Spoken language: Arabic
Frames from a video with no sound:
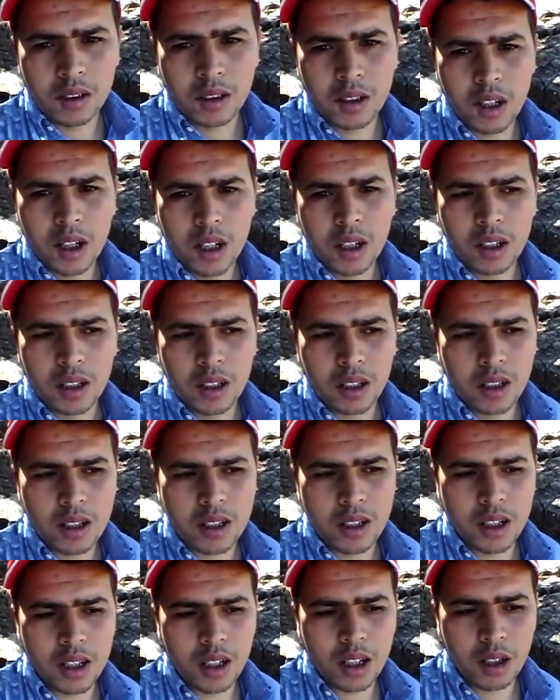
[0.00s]
ها آه
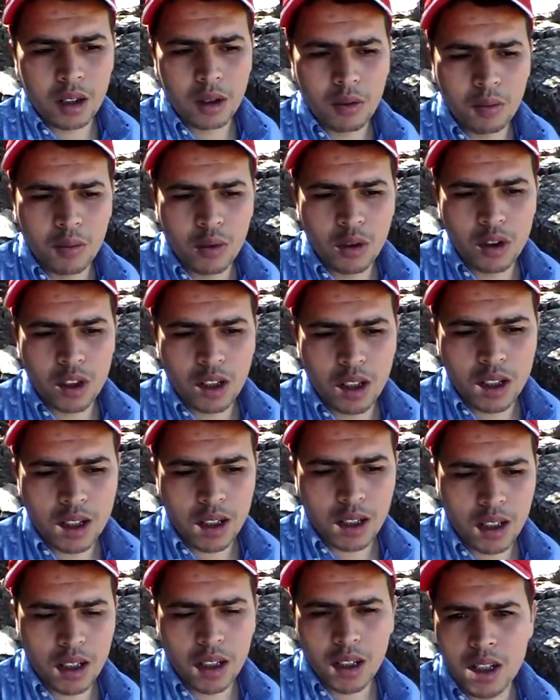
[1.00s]
الصديق الروبون واش
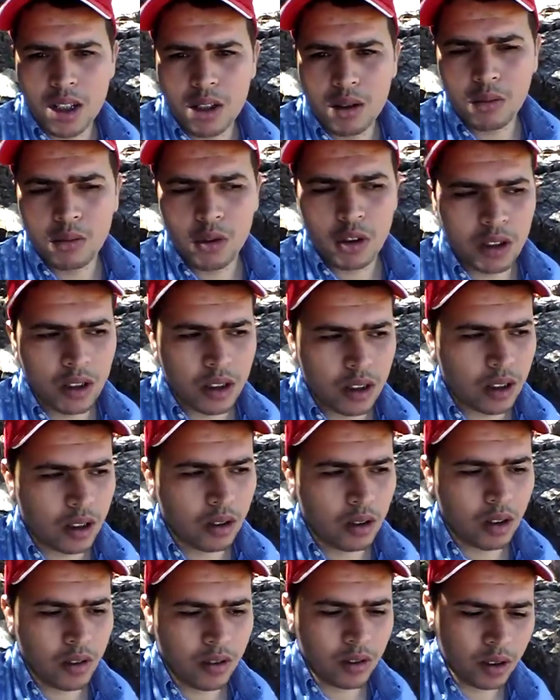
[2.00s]
كتصغي نقيس نموري
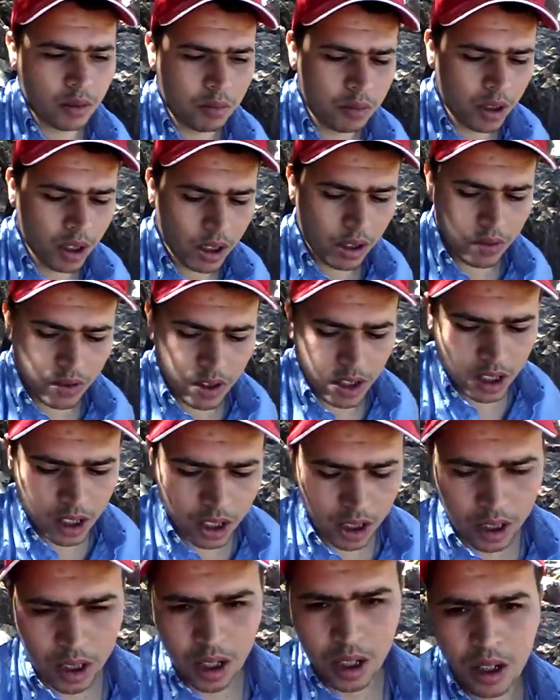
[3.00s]
ربي الله في
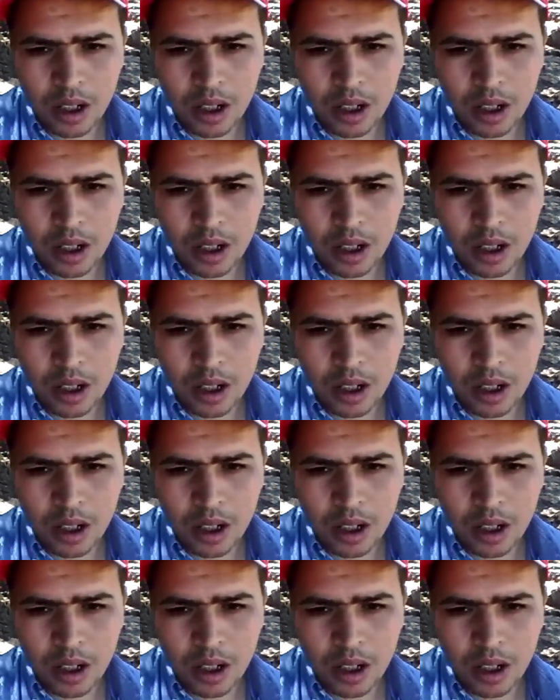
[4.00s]
الجيجات